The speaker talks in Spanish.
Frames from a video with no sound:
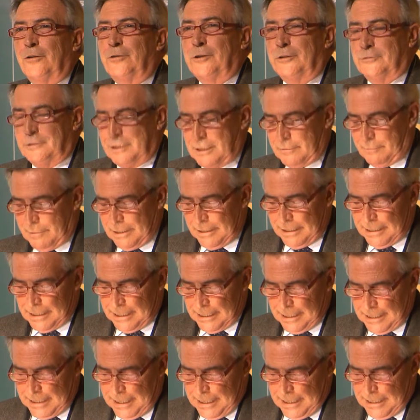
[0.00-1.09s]
de otra
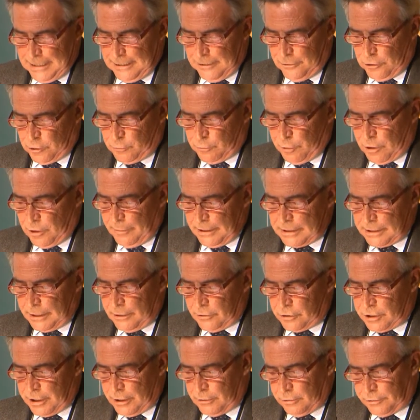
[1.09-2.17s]
manera, y los problemas que
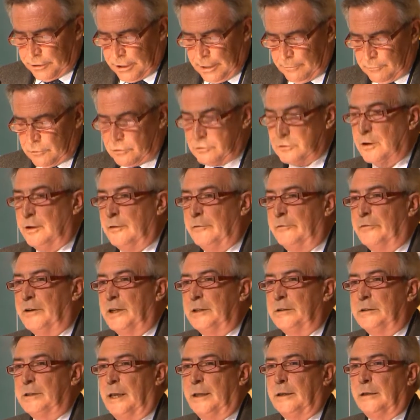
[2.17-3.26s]
nos encontramos
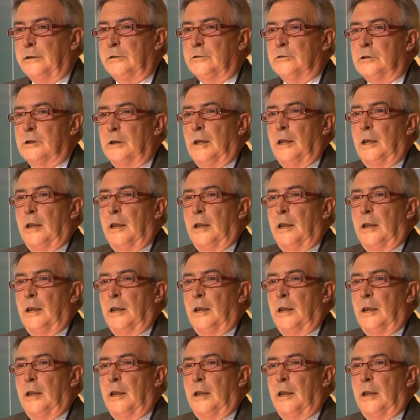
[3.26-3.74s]
frente a ellos.